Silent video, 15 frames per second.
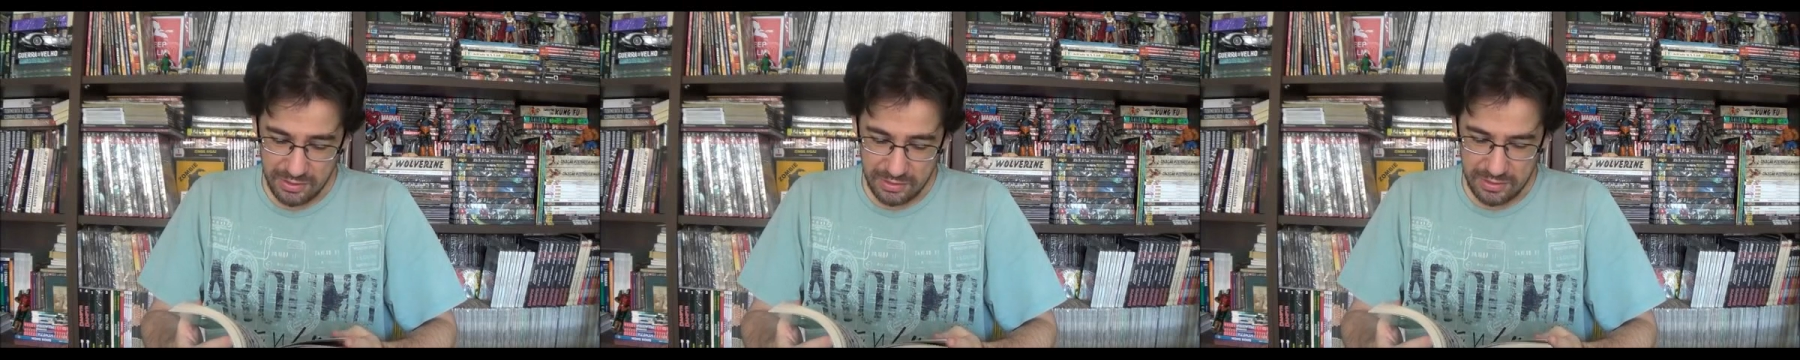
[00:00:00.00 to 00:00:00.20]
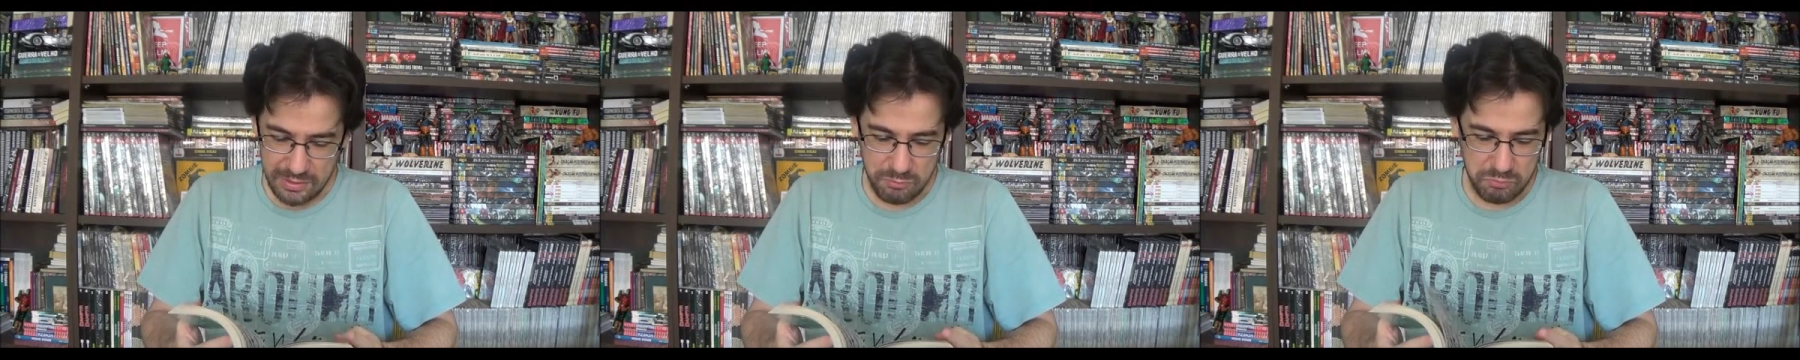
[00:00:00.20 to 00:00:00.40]

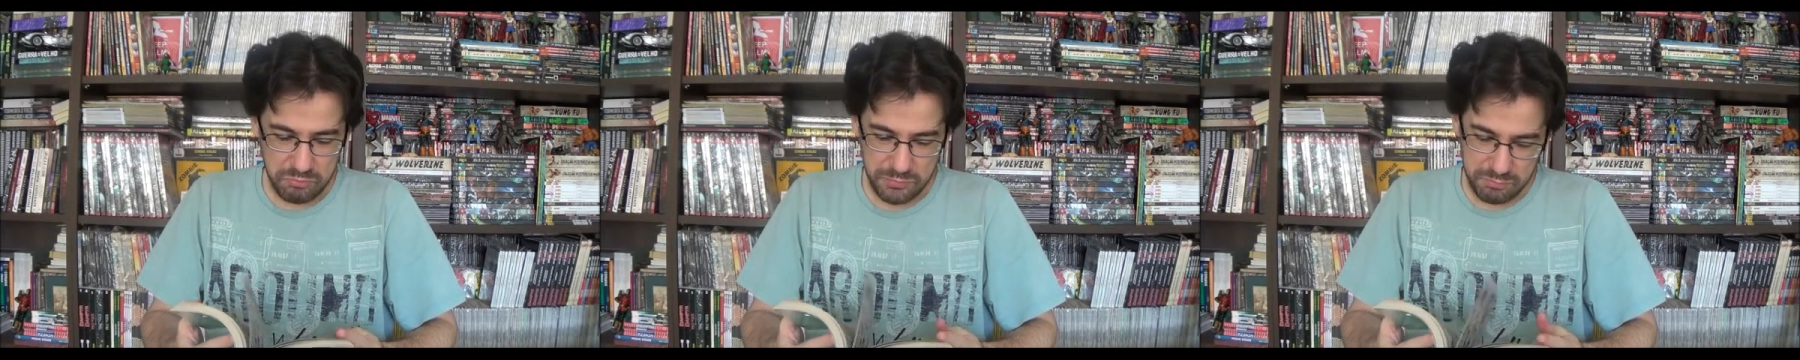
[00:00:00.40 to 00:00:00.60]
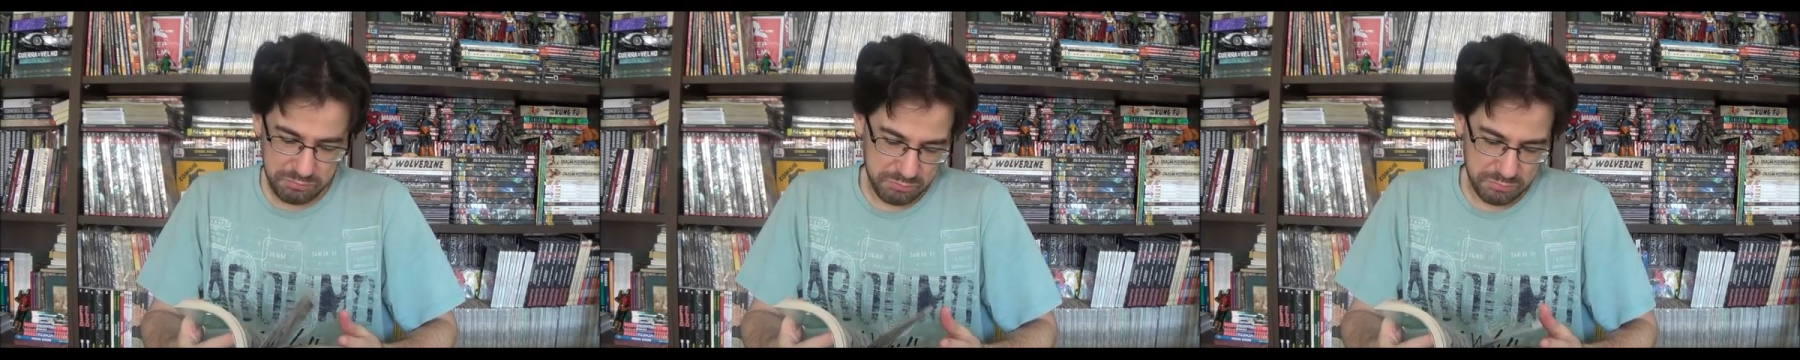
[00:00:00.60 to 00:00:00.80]
que
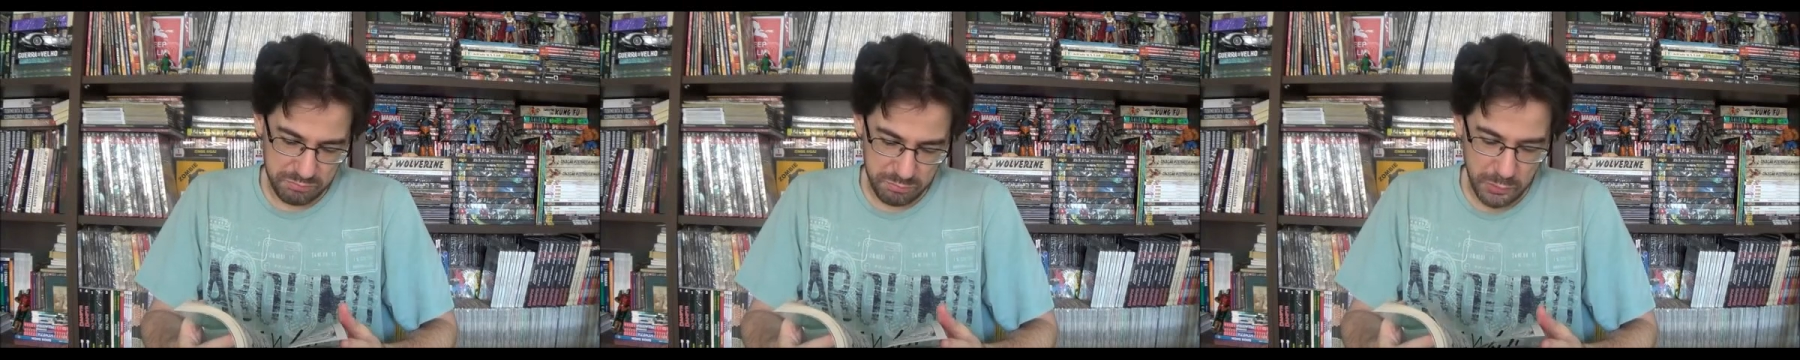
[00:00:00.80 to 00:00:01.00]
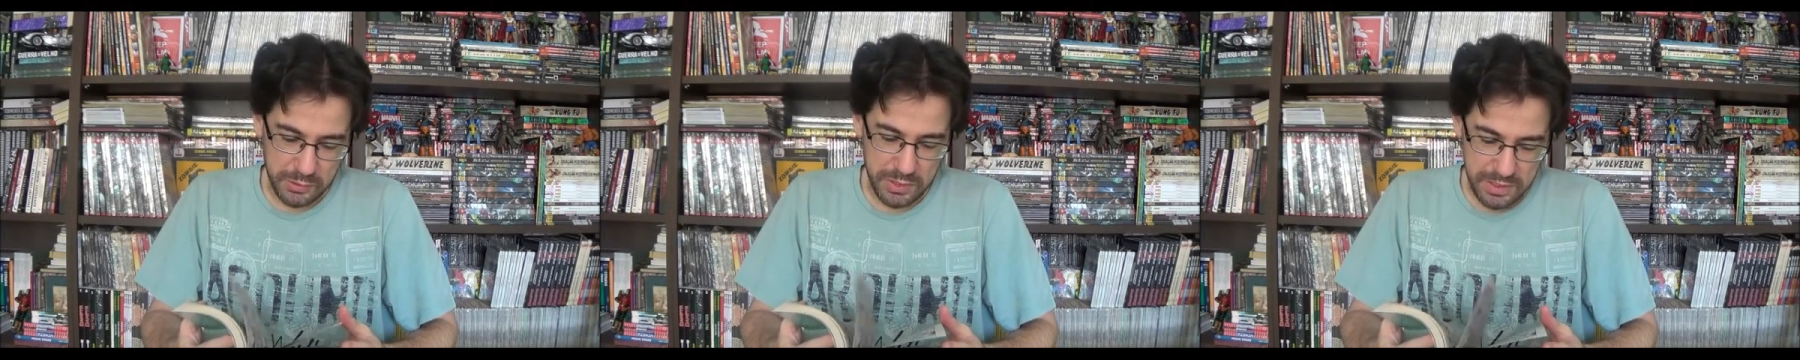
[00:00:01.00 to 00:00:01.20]

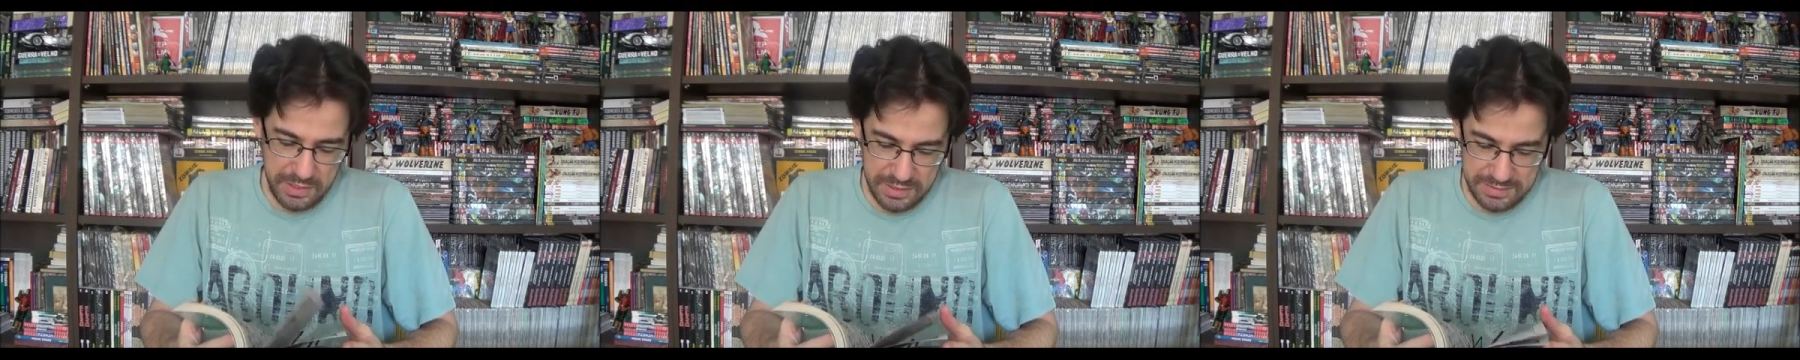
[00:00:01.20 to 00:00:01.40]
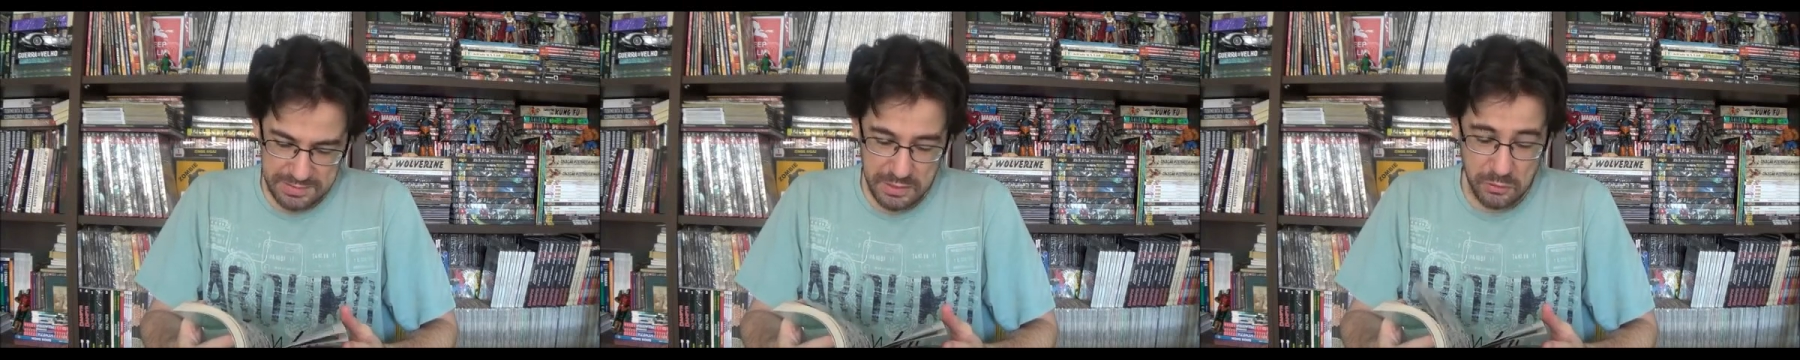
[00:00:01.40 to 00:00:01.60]

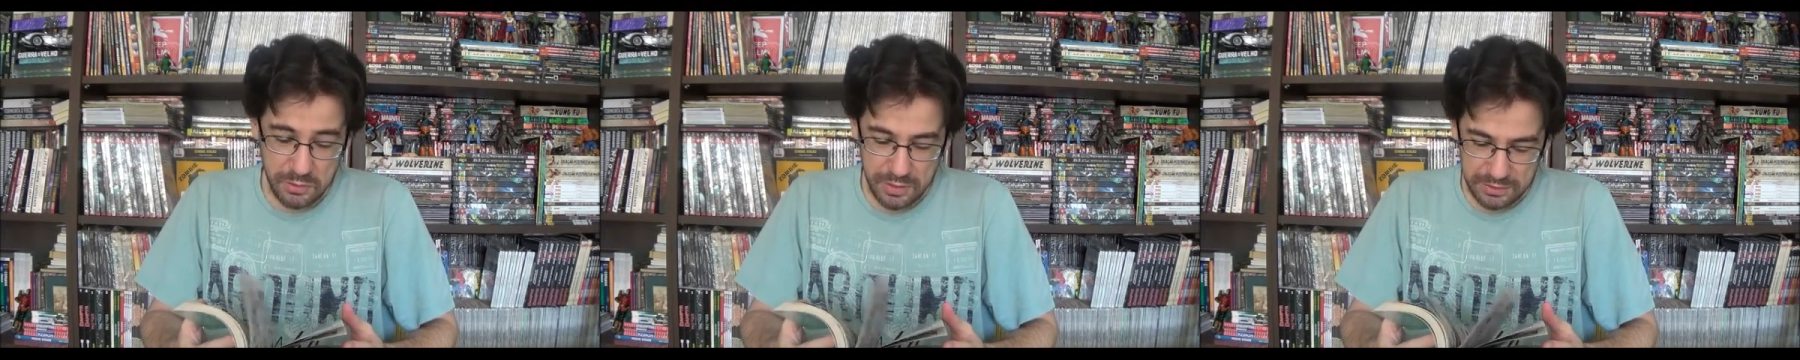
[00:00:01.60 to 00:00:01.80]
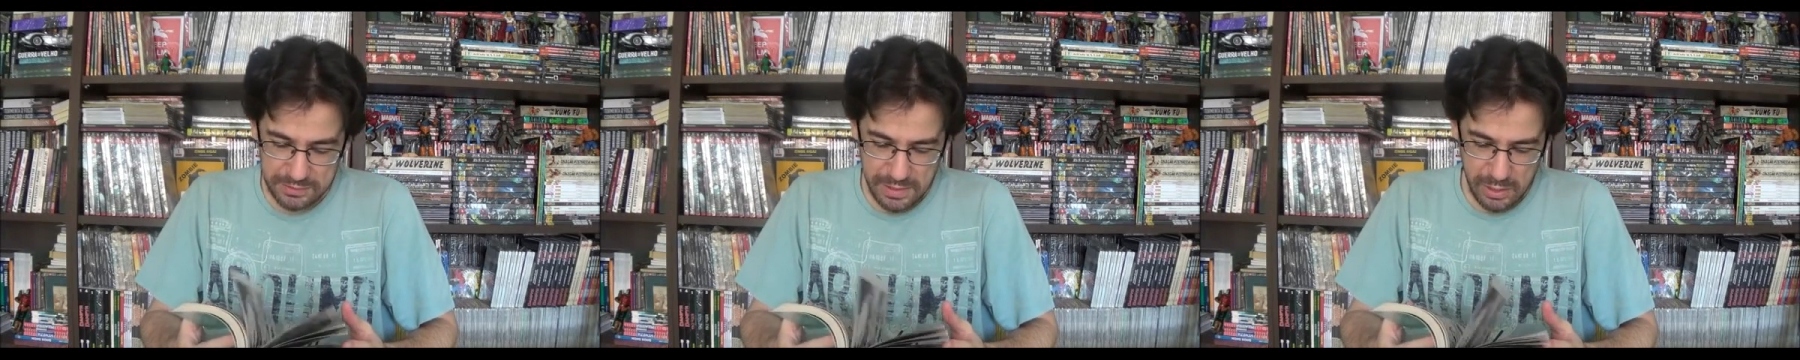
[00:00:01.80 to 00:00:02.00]
poderia ser o
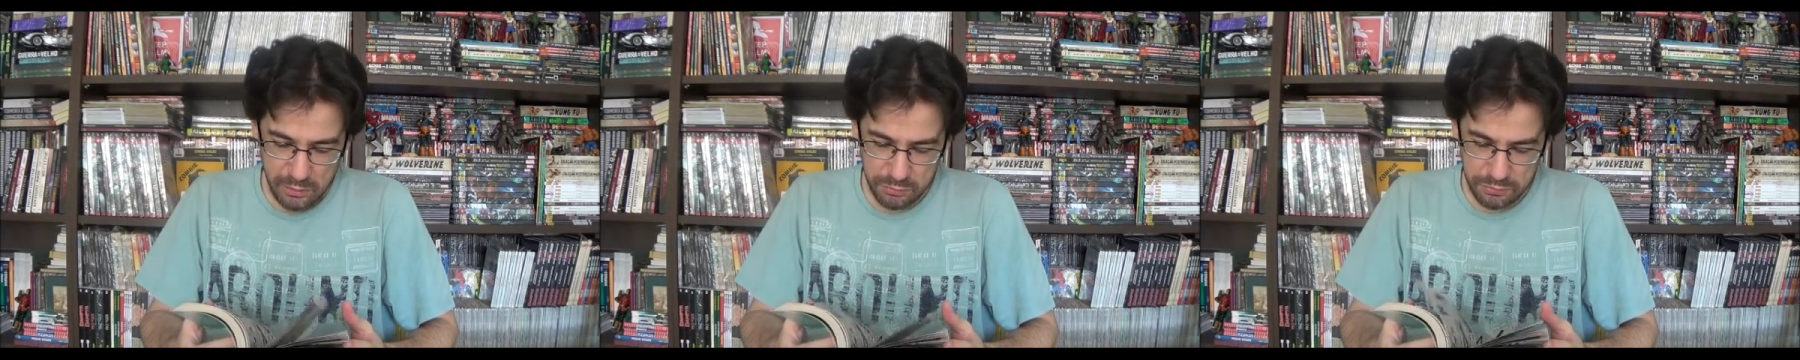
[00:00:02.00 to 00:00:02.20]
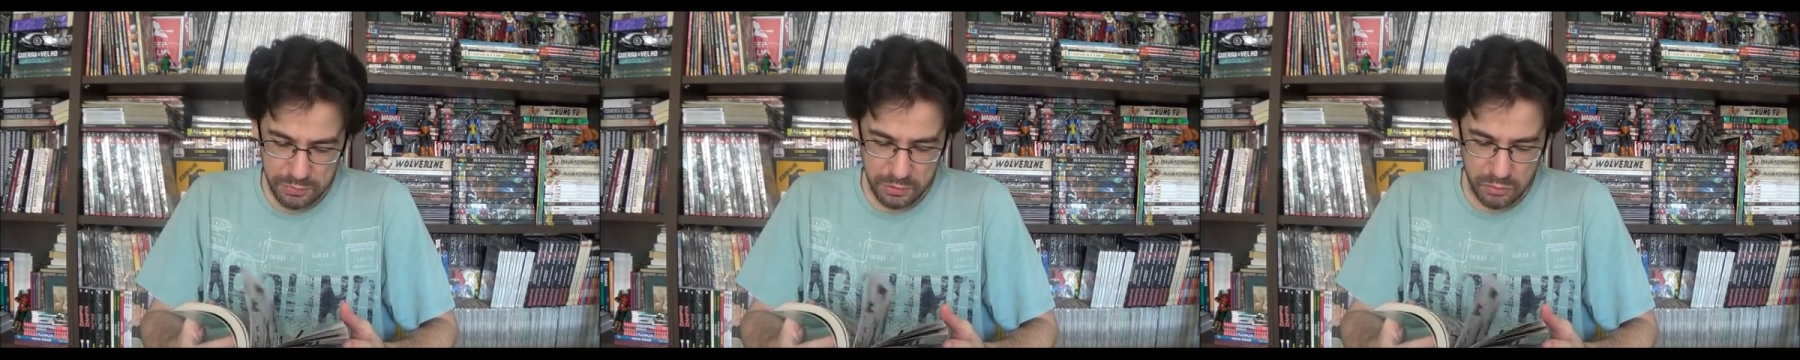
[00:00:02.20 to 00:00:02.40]

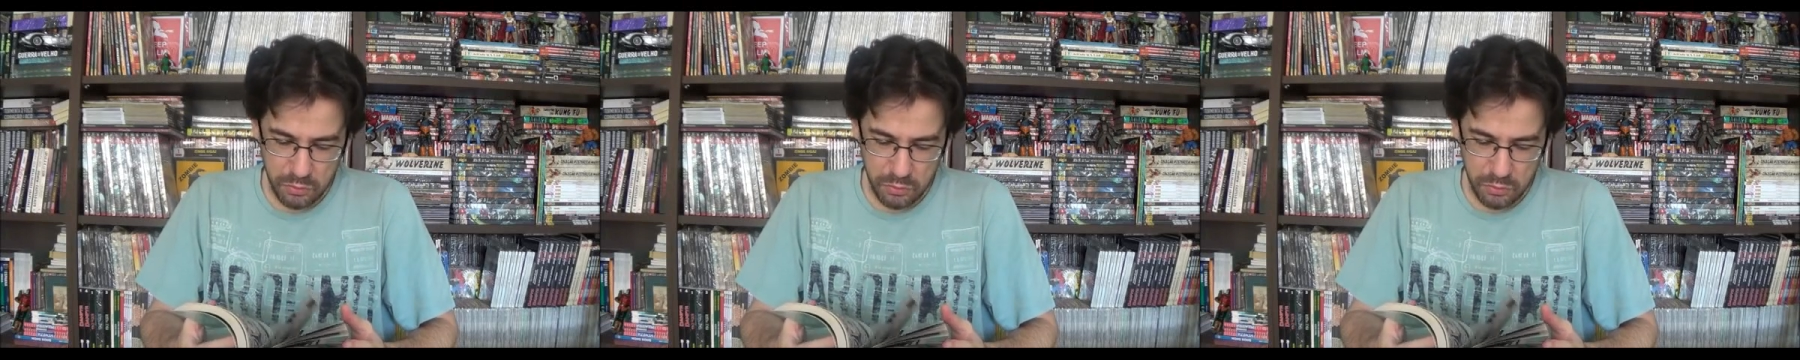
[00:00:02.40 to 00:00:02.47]
Gandalf,